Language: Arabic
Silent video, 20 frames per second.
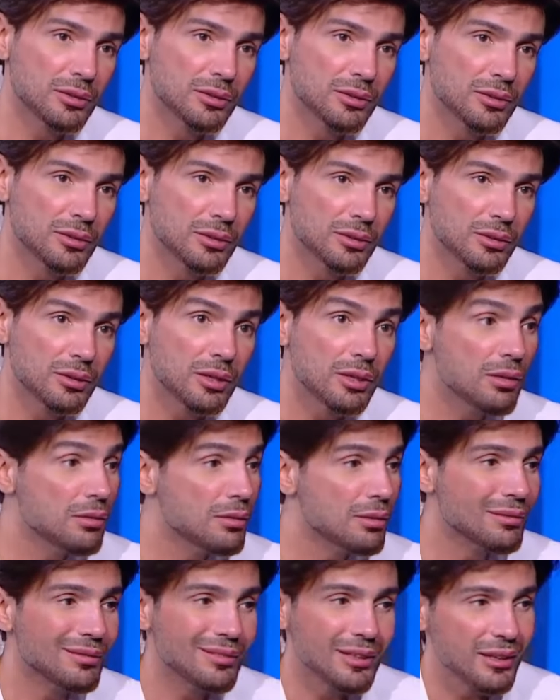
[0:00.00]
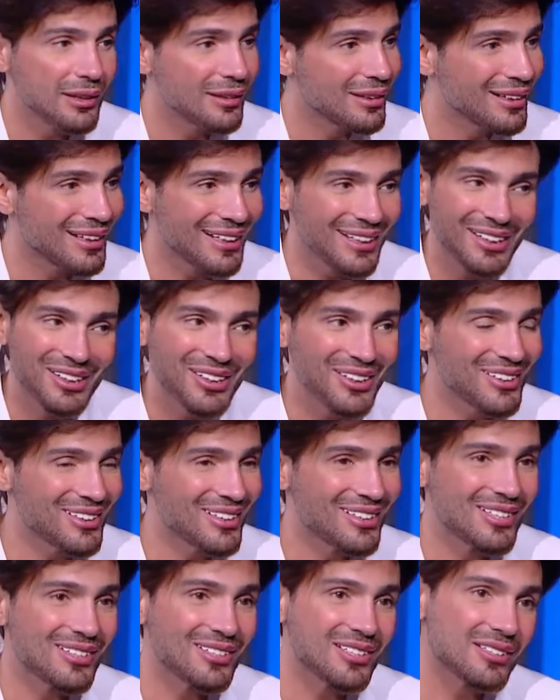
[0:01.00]
مم.
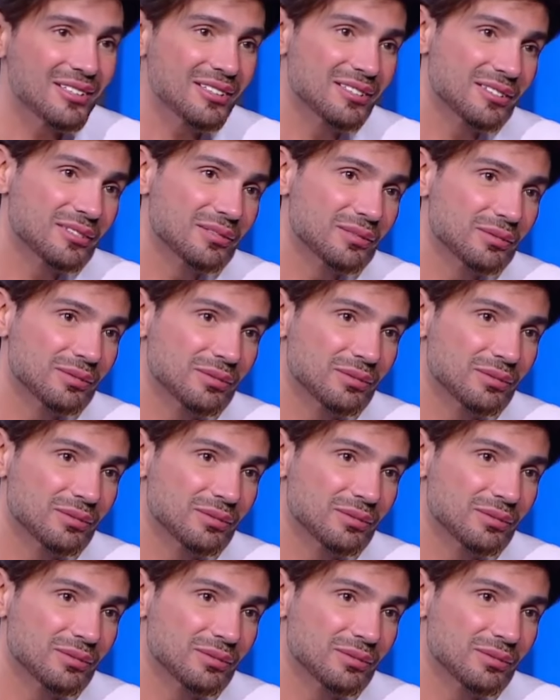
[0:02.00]
خالص مم.